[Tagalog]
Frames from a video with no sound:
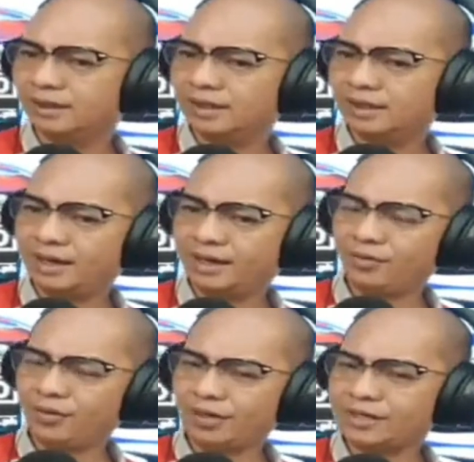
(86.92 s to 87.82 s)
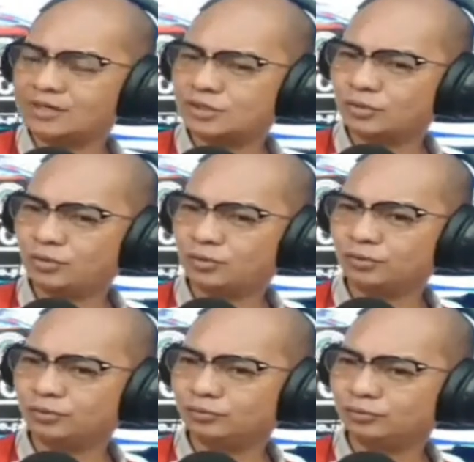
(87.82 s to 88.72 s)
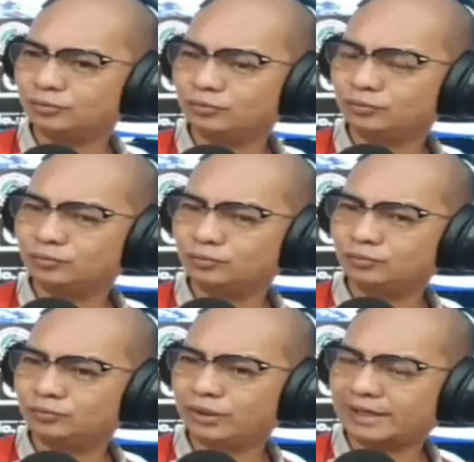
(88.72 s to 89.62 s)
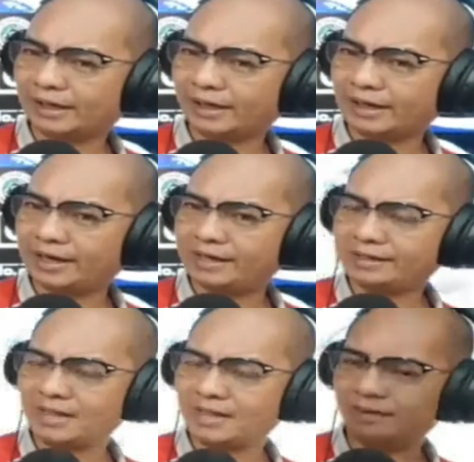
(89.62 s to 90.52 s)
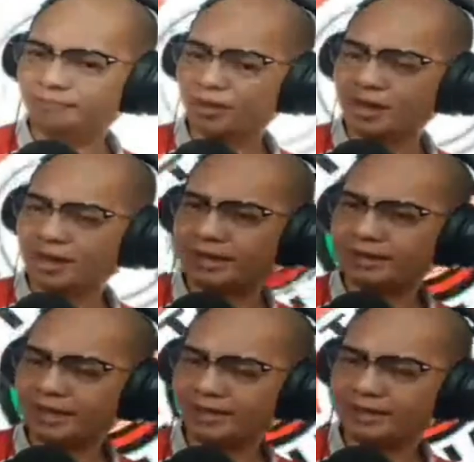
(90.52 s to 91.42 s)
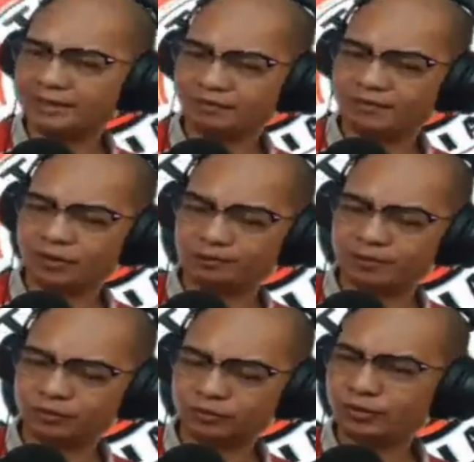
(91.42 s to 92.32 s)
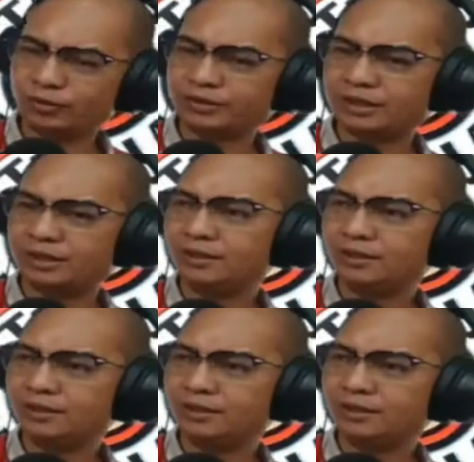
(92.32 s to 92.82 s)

ano ang issue kung i-create ang Boracay Island Development Authority